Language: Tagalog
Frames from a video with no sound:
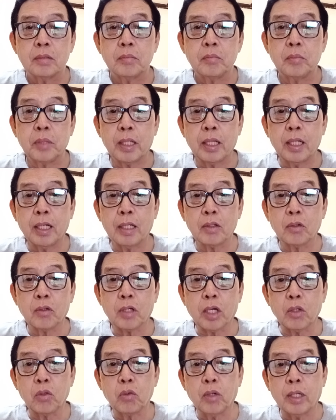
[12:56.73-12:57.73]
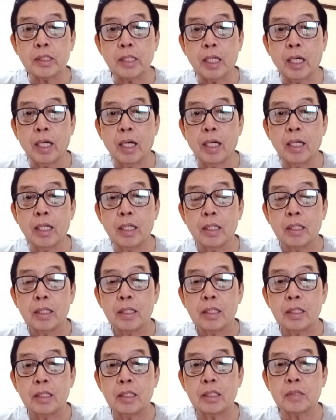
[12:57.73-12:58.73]
Biglang nung kinuha siya,
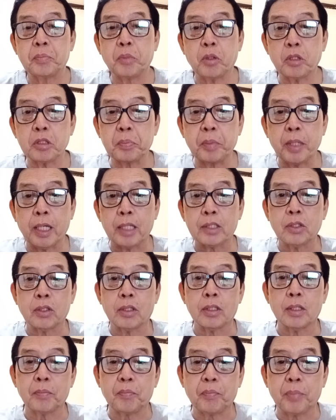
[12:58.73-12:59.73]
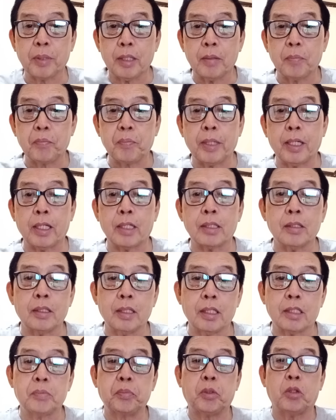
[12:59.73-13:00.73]
spokesperson, per,
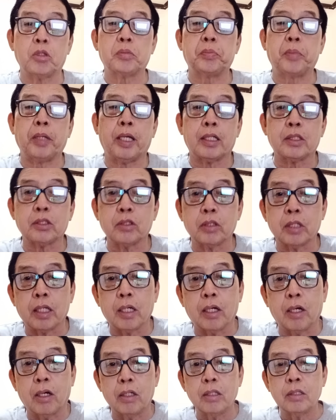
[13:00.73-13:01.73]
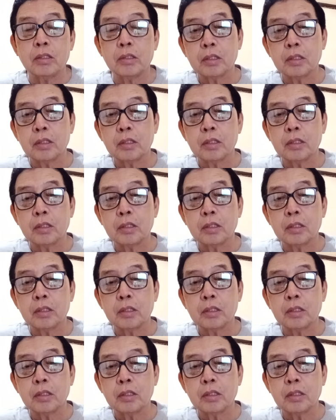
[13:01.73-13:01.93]
spokesperson eh. Oh.